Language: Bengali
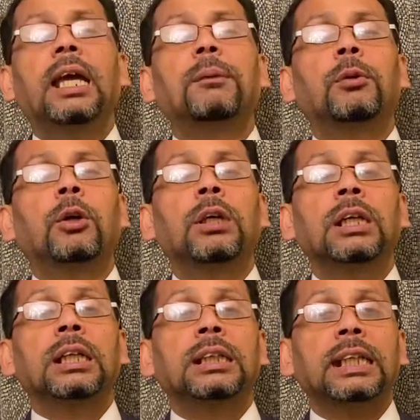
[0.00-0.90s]
এবং
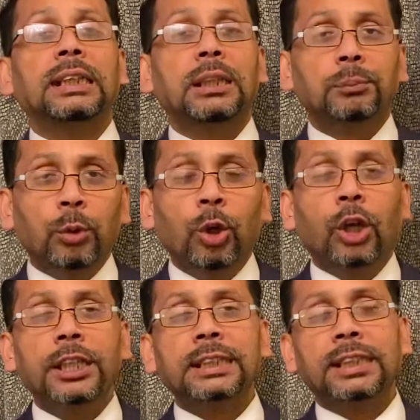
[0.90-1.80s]
যাদের ভুল
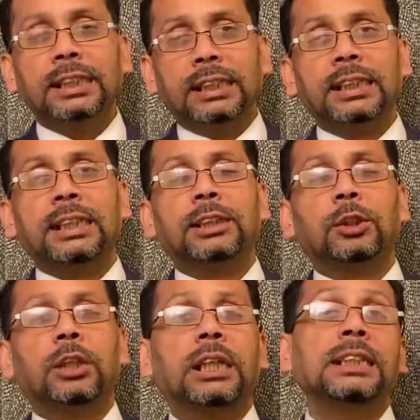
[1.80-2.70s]
হয়েছে তাদেরকে
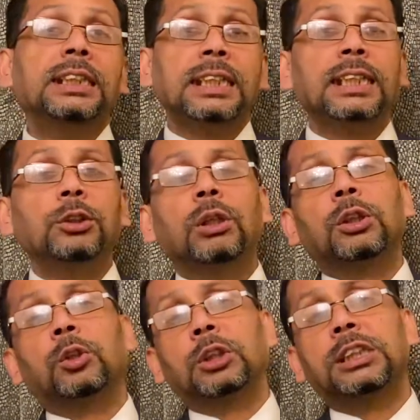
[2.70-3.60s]
সরকার নিজে থেকেই
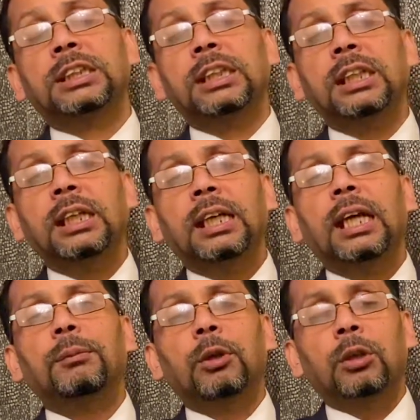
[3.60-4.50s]
যোগাযোগ করতেছে
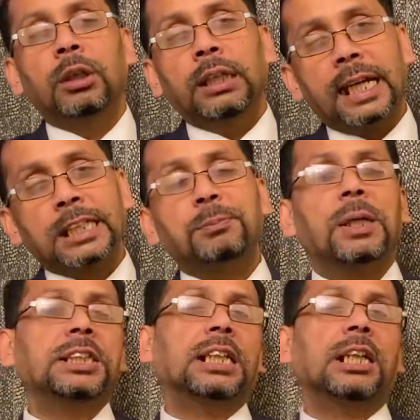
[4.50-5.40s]
এবং
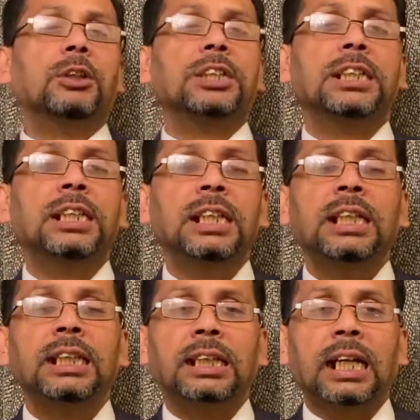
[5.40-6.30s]
এক্সপার্ট যারা রয়েছেন
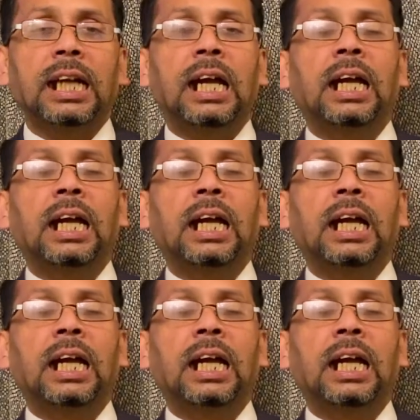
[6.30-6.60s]
তারা